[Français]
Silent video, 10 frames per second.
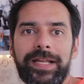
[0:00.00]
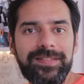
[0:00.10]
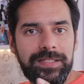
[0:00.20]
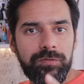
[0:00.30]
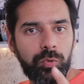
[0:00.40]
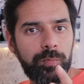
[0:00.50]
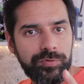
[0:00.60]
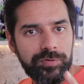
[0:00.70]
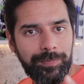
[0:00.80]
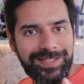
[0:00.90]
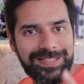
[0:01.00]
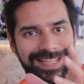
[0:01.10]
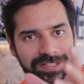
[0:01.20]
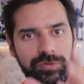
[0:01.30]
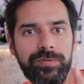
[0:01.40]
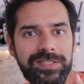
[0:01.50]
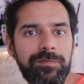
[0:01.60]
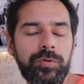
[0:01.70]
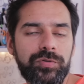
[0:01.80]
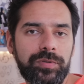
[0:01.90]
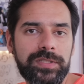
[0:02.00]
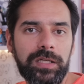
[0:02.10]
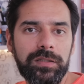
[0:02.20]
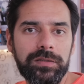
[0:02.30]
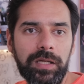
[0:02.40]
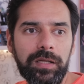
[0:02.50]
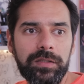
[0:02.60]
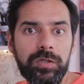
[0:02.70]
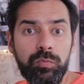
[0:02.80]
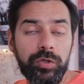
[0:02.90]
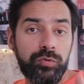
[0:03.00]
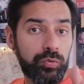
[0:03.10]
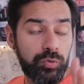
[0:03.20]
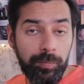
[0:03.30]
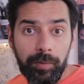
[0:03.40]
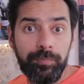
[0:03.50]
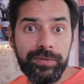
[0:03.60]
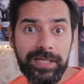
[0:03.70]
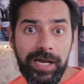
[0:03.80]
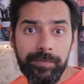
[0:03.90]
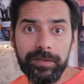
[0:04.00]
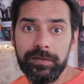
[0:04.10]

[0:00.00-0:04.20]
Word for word: L'acting ne repose presque exclusivement sur ça. Ou alors sur ce plan plus calme.